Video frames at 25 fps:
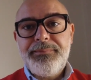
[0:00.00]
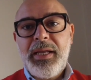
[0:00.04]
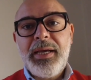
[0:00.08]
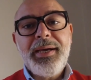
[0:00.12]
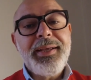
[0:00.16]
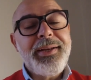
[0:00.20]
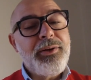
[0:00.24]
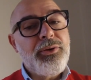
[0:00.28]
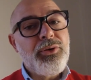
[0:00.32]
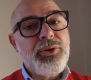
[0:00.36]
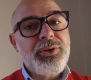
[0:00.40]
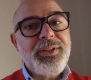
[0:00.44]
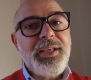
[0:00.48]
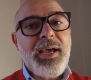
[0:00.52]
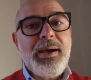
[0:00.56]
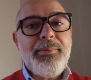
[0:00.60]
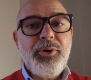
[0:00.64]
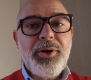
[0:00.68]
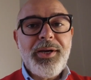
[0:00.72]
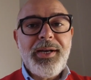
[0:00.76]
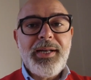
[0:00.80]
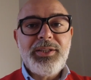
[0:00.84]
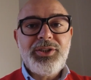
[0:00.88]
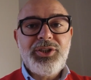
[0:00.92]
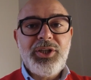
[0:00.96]
Ricordiamo
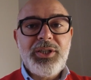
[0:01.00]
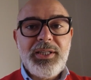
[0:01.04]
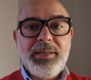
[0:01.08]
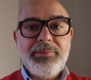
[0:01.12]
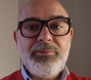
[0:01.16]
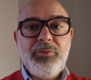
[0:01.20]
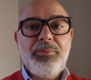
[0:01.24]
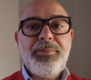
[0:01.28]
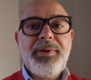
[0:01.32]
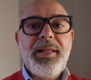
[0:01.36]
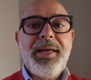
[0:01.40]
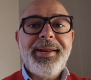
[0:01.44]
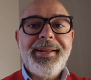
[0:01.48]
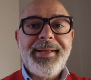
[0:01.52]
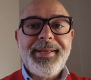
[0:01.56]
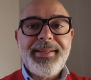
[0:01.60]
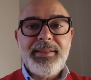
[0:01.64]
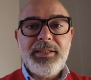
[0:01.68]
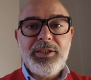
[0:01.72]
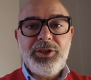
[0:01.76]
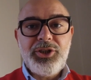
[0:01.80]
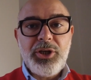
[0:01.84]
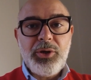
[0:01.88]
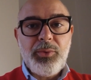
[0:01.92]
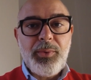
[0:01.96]
che l'agente immobiliare che
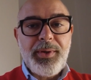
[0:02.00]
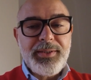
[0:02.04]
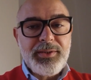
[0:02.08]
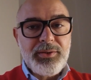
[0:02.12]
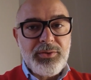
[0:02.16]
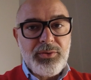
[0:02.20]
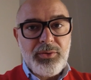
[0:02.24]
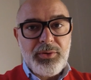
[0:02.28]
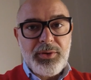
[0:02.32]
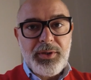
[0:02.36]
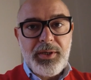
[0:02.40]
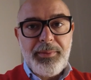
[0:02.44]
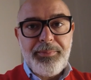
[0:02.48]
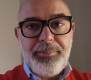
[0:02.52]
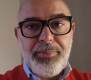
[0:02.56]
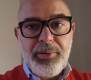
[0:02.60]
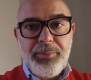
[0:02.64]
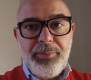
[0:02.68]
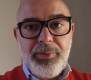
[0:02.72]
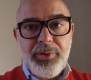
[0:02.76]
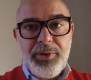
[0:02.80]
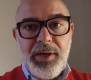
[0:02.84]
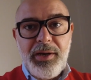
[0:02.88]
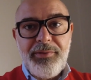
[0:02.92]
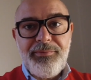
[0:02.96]
dice questo e che
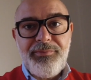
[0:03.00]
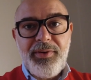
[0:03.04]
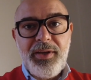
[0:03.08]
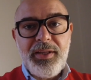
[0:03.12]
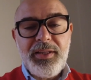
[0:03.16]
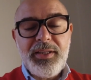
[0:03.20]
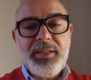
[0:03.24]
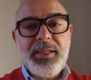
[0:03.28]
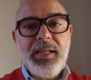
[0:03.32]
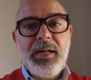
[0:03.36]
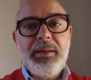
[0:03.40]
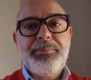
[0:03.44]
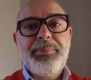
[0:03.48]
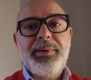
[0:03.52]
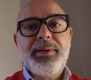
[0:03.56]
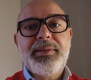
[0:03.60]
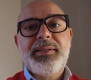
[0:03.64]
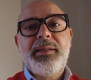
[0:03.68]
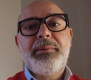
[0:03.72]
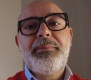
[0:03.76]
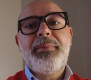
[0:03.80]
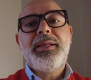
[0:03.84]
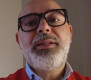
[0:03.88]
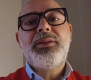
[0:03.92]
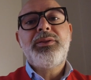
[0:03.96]
propone in vendita
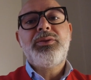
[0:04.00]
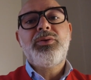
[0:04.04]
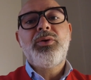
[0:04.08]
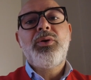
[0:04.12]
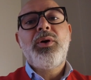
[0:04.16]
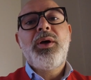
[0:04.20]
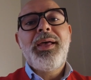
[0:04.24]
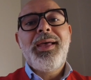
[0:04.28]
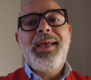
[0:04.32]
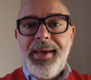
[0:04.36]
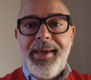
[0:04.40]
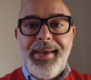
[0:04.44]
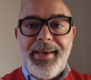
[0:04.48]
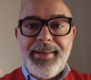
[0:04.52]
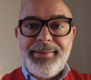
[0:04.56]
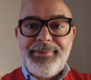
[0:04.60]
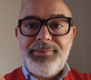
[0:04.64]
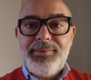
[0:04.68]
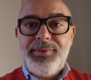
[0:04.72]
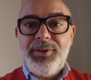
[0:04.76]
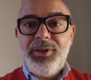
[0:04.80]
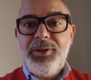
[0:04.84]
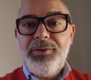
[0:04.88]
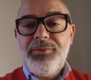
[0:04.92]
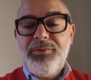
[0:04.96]
l'appartamento è
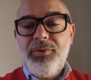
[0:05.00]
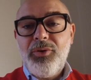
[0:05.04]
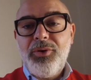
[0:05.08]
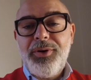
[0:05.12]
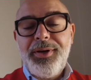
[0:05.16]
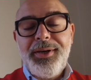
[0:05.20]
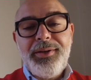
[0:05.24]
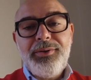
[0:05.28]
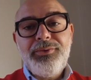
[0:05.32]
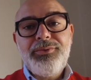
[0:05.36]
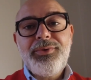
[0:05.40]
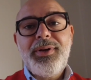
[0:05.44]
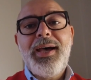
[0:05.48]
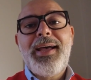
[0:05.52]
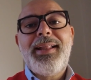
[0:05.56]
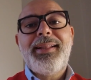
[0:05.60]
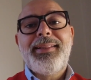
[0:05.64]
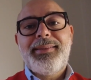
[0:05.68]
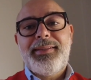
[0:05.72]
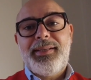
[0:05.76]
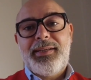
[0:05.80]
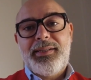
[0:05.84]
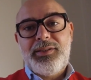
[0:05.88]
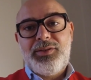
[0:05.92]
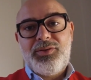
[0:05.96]
attivo in
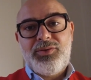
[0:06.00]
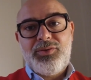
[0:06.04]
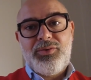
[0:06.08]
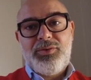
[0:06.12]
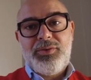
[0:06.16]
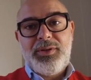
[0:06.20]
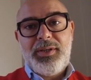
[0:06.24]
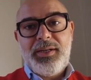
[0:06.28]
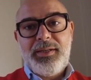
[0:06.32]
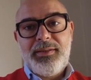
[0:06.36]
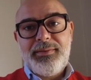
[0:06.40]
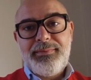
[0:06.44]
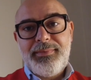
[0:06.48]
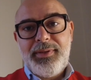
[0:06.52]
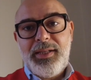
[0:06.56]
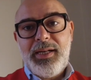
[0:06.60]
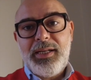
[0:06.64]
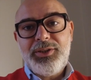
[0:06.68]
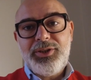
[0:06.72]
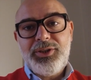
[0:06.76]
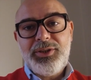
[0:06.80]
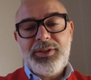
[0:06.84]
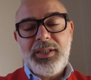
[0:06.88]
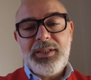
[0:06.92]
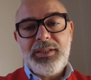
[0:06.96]
un'altra zona della
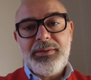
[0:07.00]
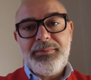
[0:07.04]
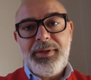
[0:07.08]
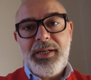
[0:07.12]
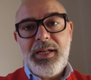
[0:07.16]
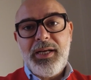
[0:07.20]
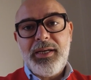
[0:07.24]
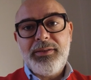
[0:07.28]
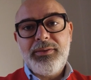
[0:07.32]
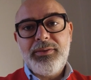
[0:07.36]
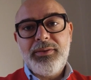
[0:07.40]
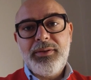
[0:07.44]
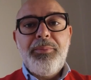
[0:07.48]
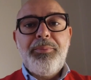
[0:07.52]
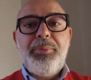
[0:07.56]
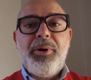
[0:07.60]
città di Milano